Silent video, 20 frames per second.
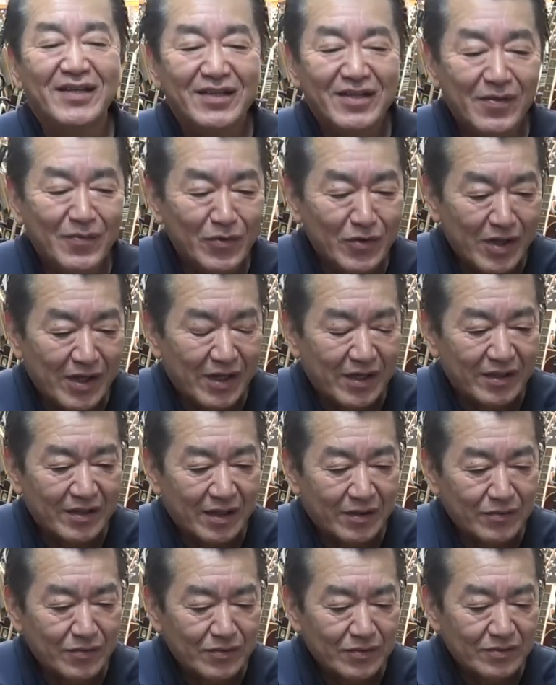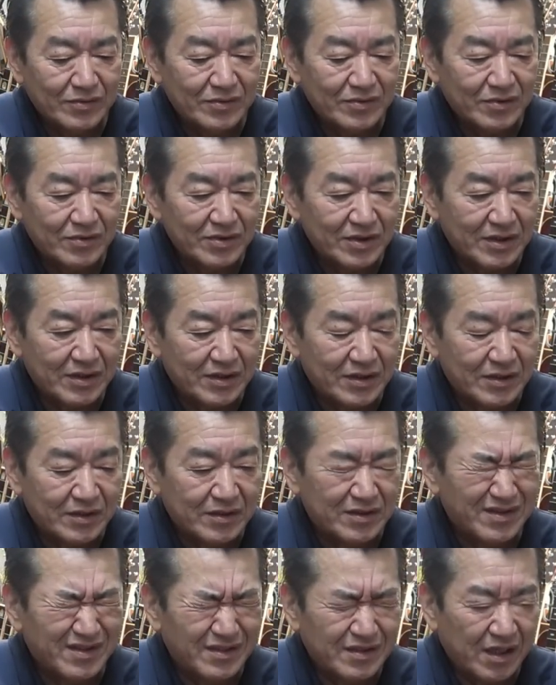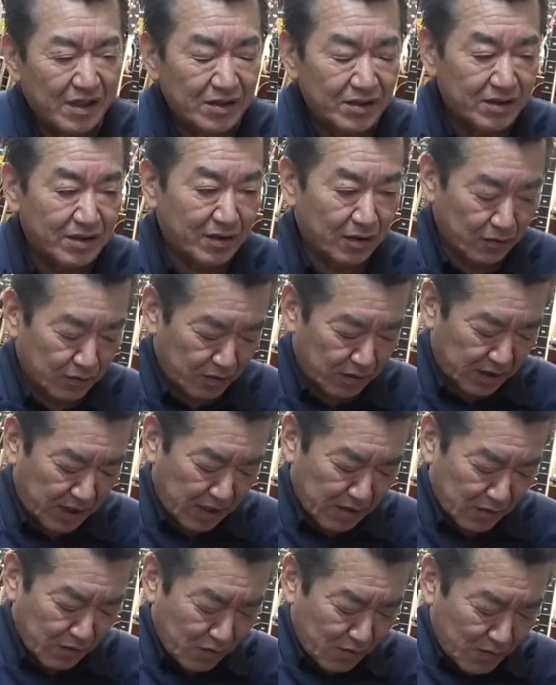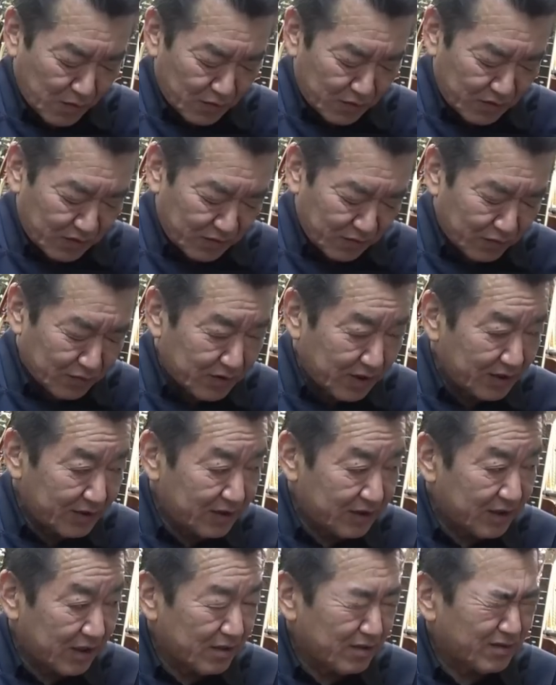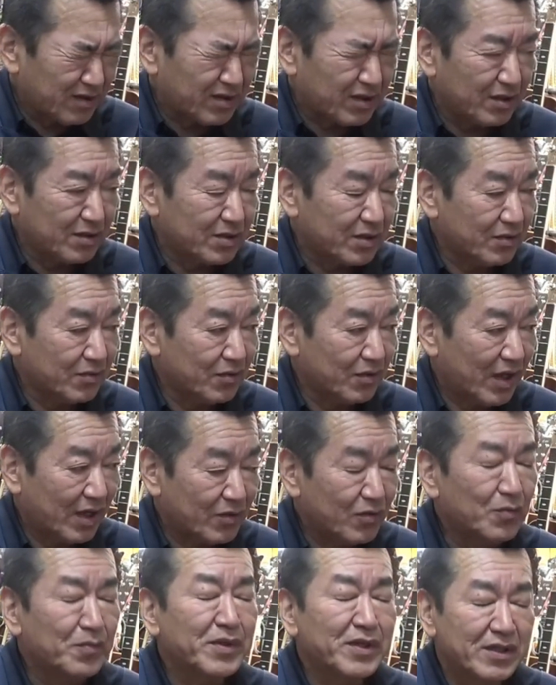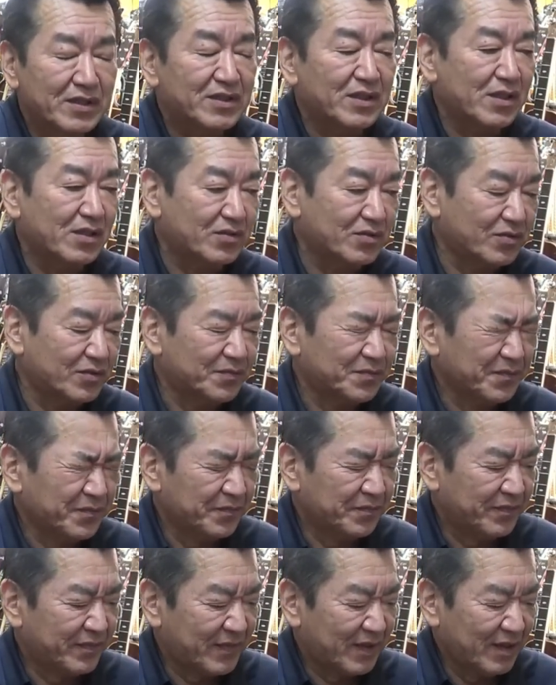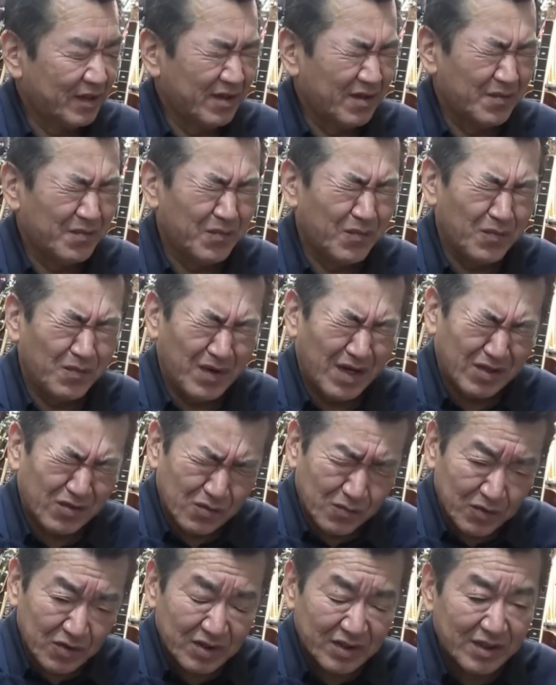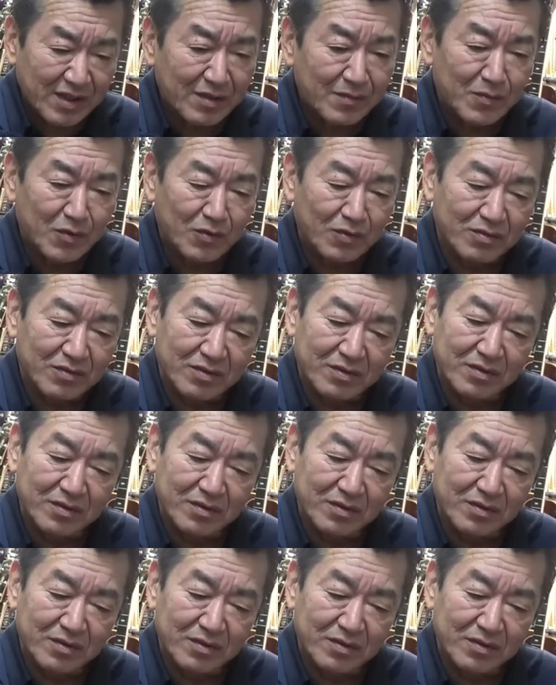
でもねあの正直入ってきた時原稿も4センチ近くあったんですけどあ4ミリ近くまともで言ったらも